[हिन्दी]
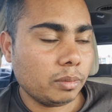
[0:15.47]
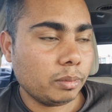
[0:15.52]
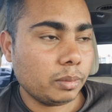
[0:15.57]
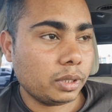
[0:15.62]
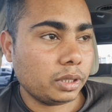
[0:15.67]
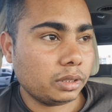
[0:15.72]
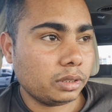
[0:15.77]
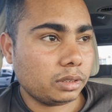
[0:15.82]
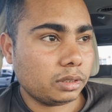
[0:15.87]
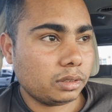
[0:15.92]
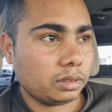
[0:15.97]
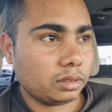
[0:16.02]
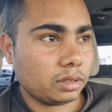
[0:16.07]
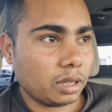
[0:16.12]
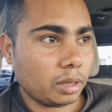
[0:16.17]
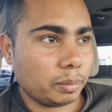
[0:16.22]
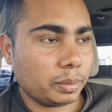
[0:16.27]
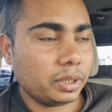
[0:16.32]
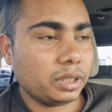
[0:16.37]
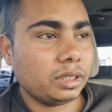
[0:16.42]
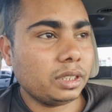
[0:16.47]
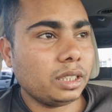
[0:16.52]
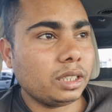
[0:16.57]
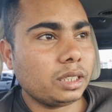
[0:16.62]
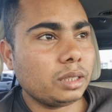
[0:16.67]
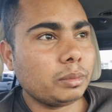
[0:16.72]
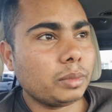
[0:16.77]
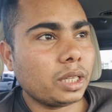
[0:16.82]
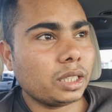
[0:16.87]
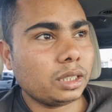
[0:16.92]
मैं अपने दिल
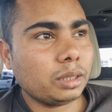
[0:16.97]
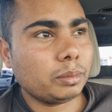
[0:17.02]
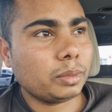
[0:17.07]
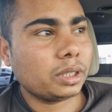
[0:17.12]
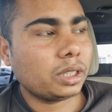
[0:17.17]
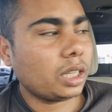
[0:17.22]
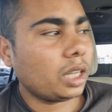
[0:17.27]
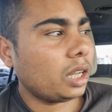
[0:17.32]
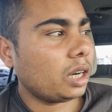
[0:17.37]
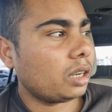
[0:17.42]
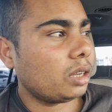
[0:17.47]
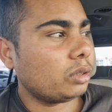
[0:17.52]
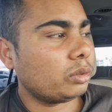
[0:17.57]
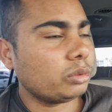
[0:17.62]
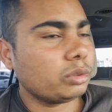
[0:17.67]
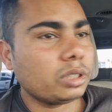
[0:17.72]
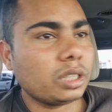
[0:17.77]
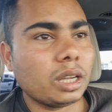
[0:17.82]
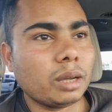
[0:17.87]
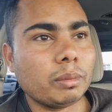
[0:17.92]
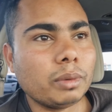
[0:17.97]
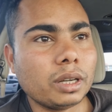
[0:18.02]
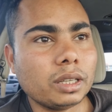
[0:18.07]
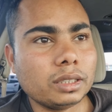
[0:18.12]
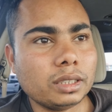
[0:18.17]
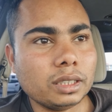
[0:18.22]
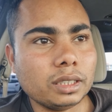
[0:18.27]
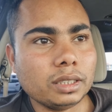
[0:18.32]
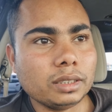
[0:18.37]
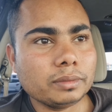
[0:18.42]
की बातें बता रहा हूं क्या
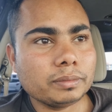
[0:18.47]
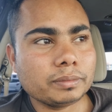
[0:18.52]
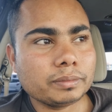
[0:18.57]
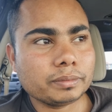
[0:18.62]
बात है